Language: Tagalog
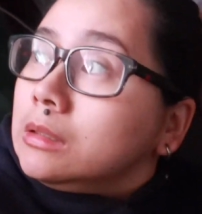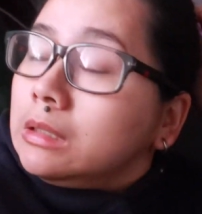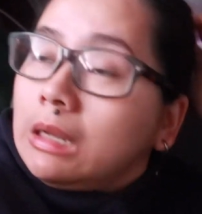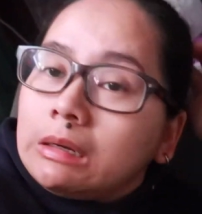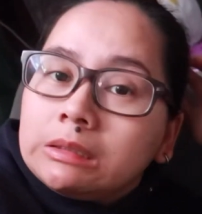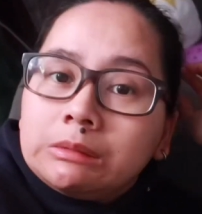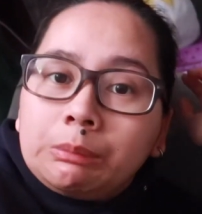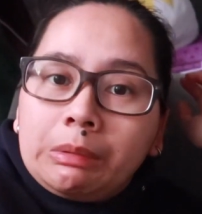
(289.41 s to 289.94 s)

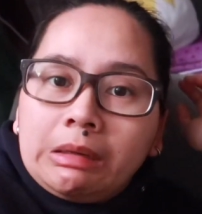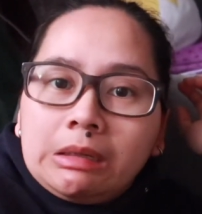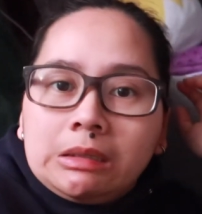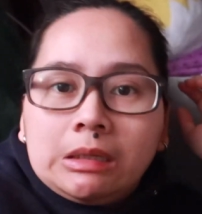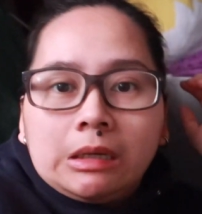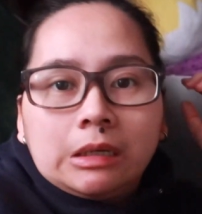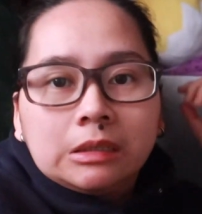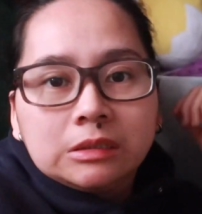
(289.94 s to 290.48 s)
lakas pa
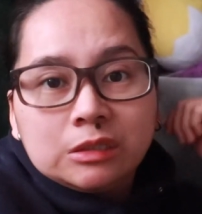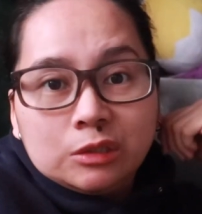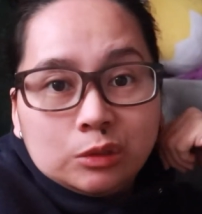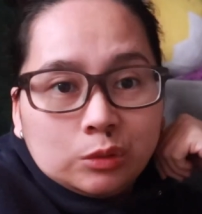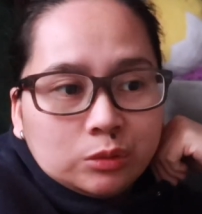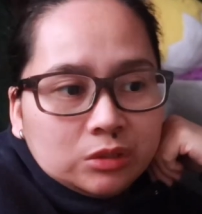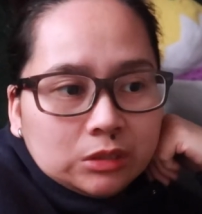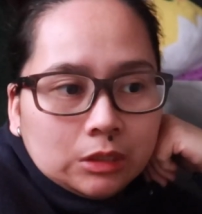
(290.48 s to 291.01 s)
rin ng
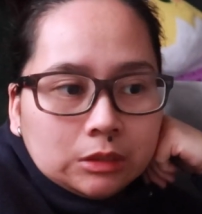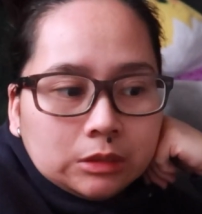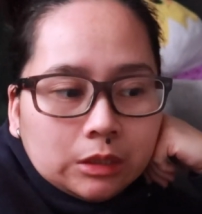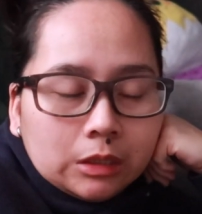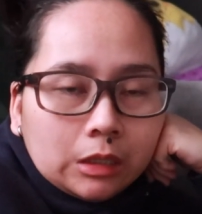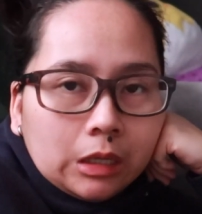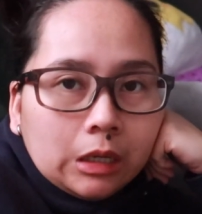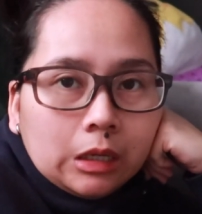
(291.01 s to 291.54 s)
snow tsaka
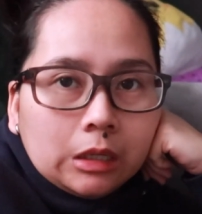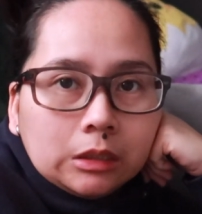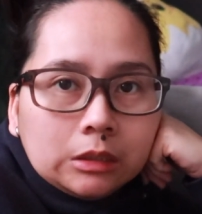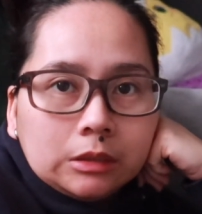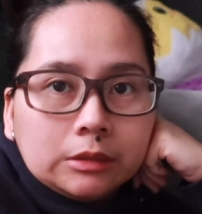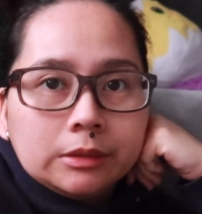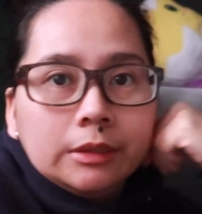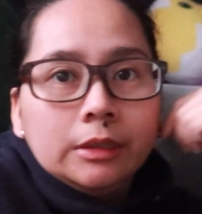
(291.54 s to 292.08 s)
ng
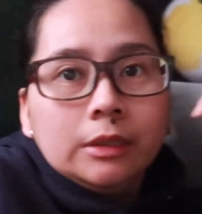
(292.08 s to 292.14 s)
hangin.